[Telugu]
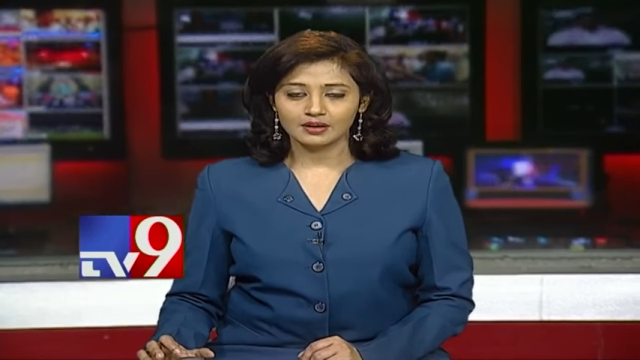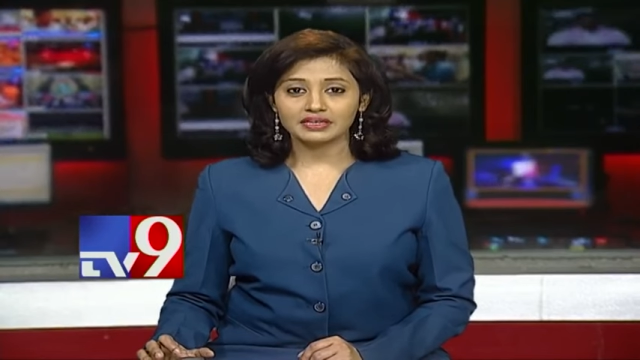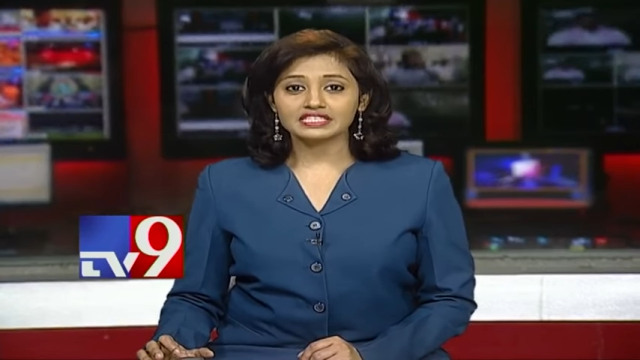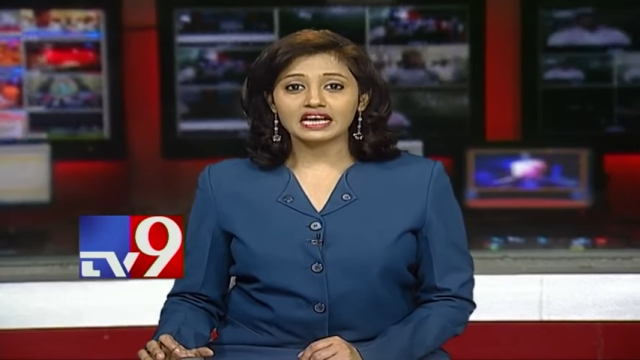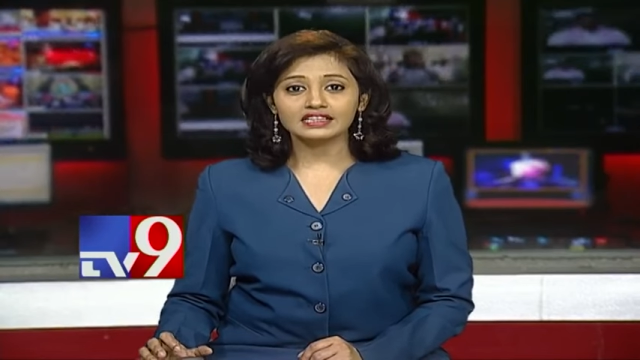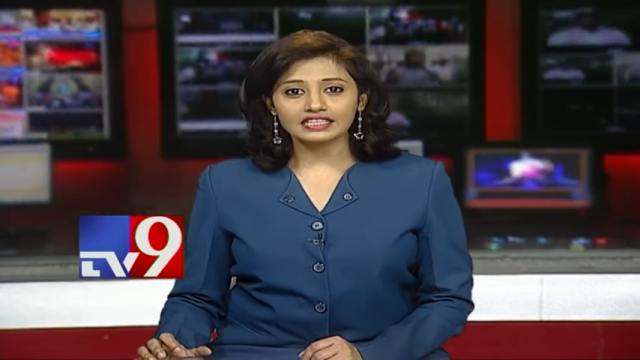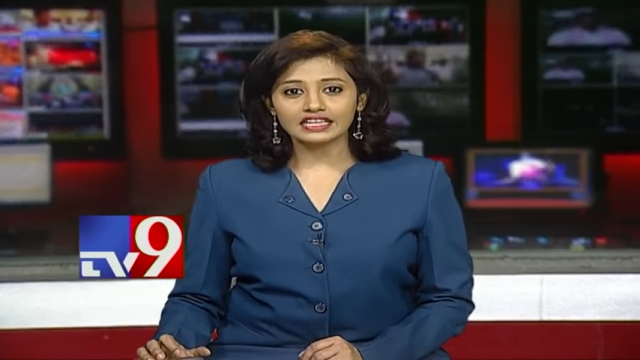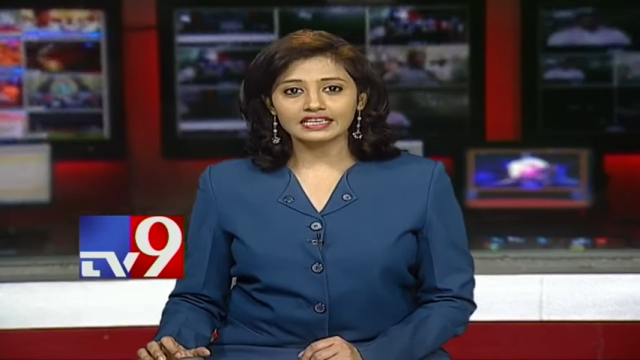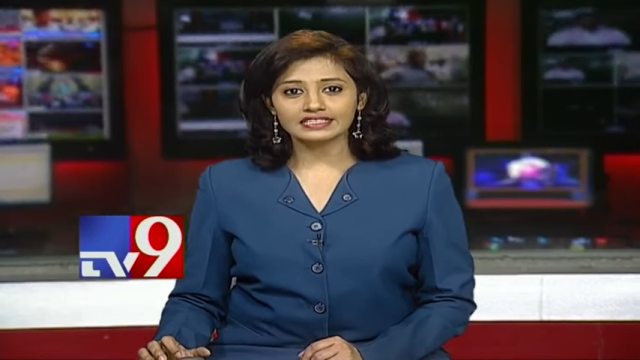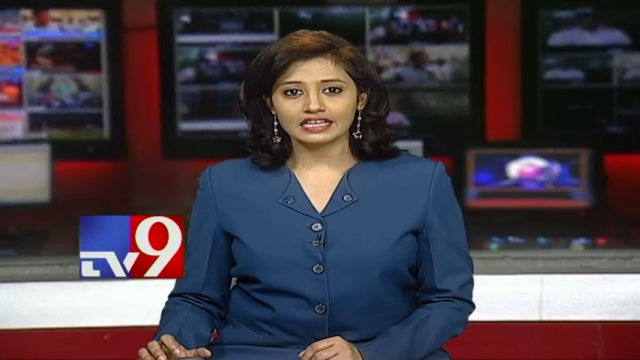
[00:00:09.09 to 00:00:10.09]

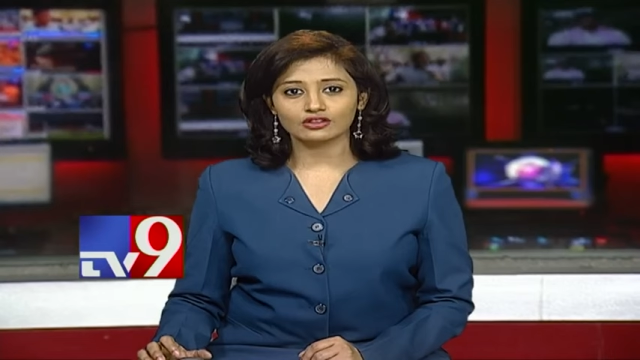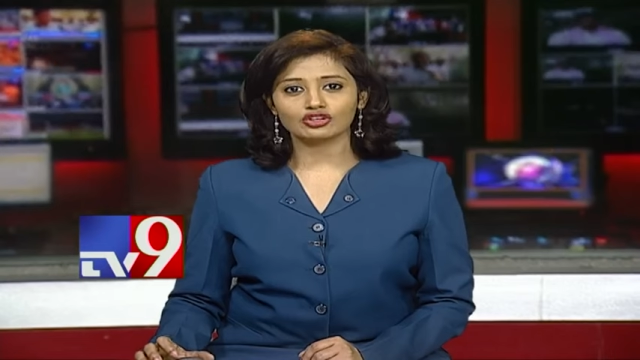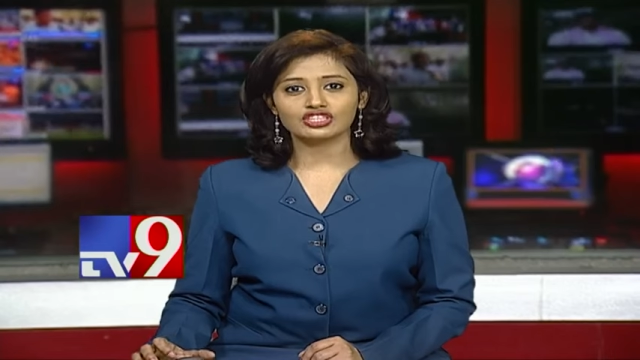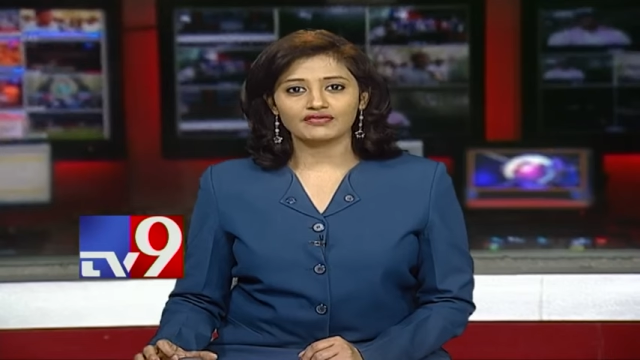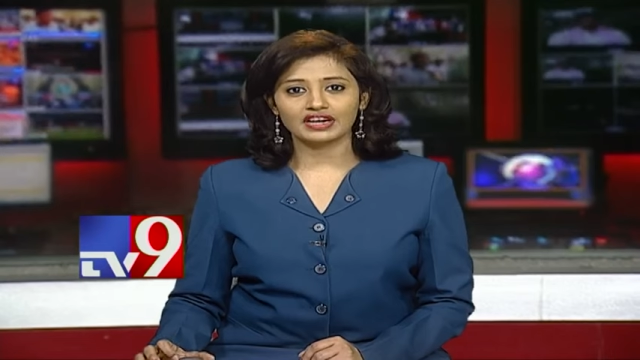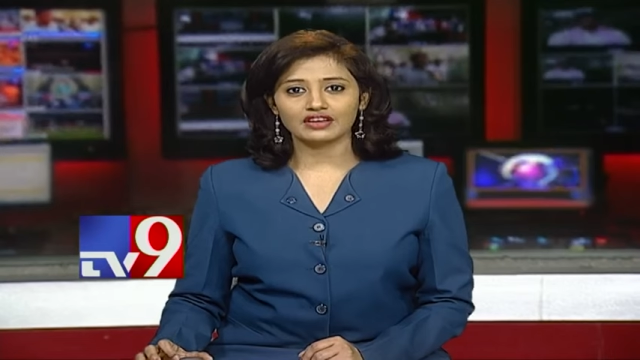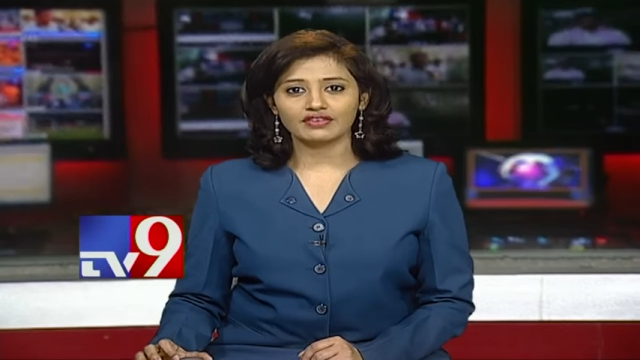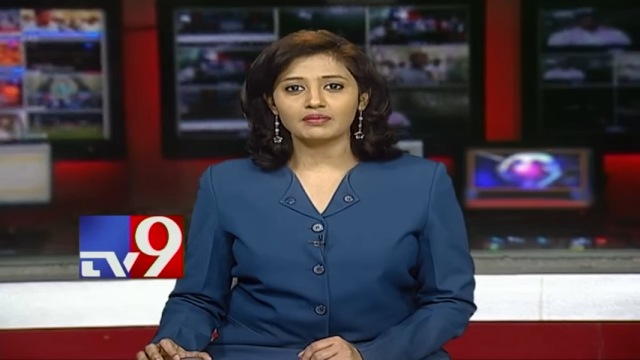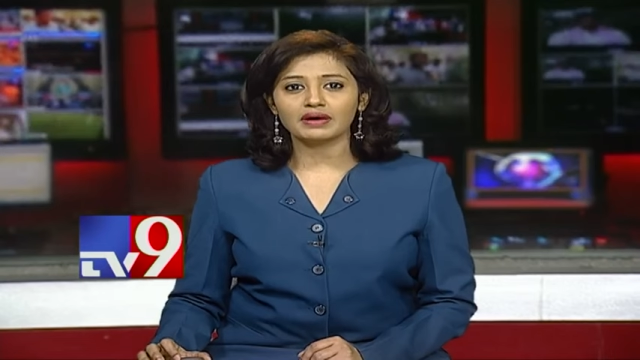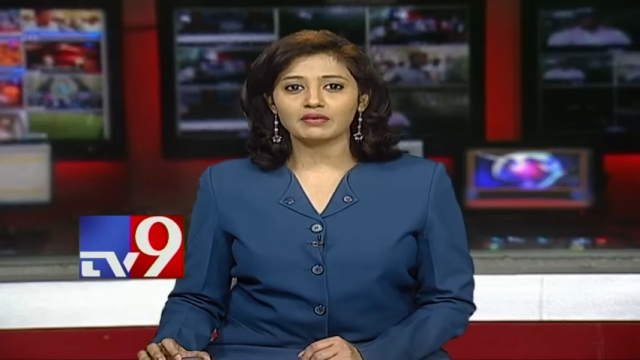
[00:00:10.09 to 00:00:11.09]
ప్రశాంతత సంతోషం
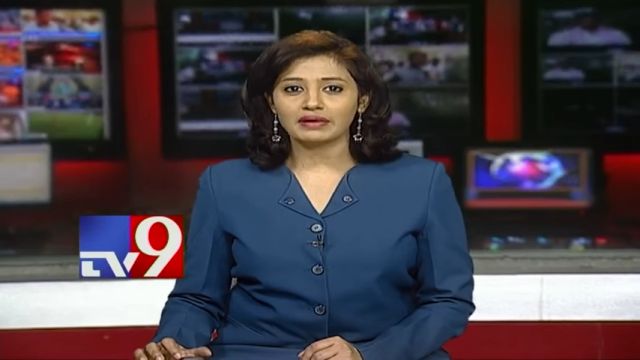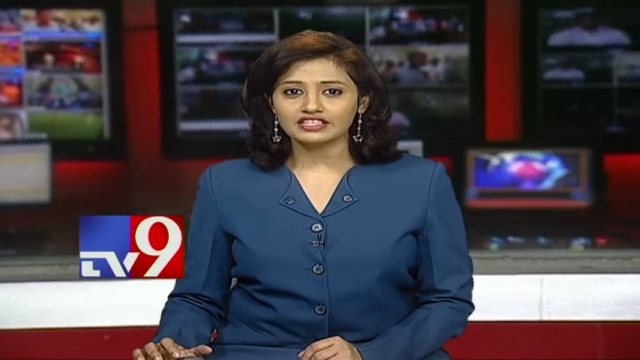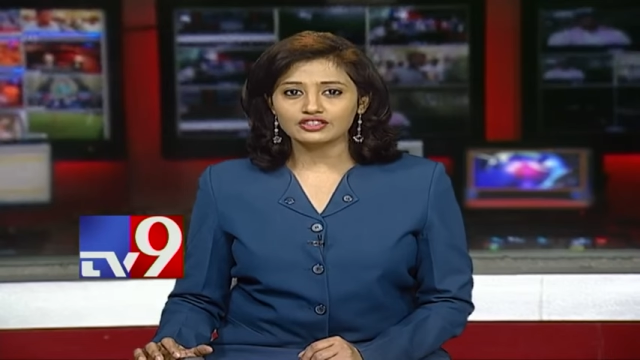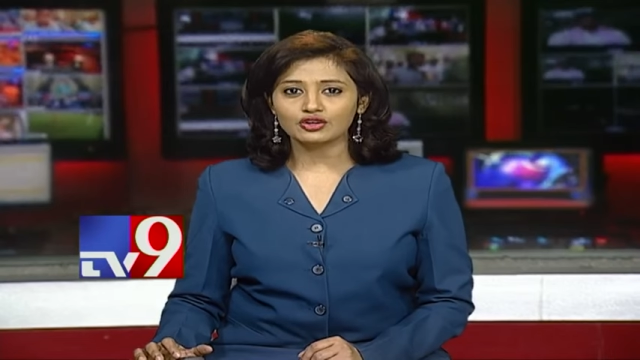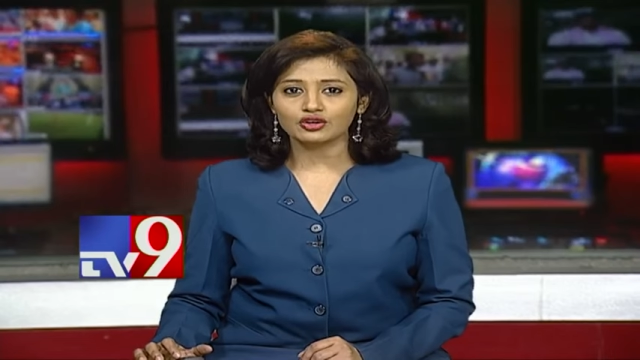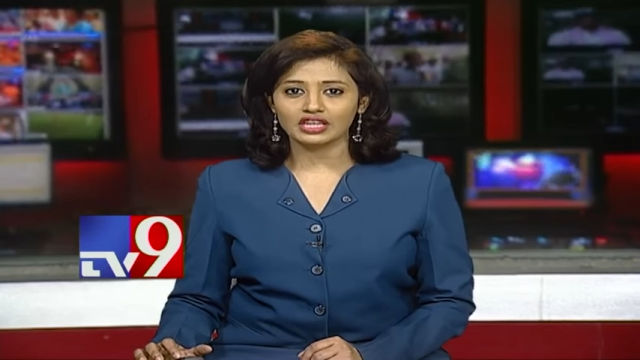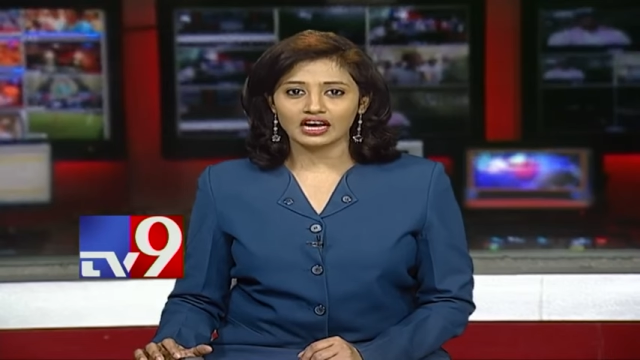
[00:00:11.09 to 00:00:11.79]
వంటివి మన మనసుల్లో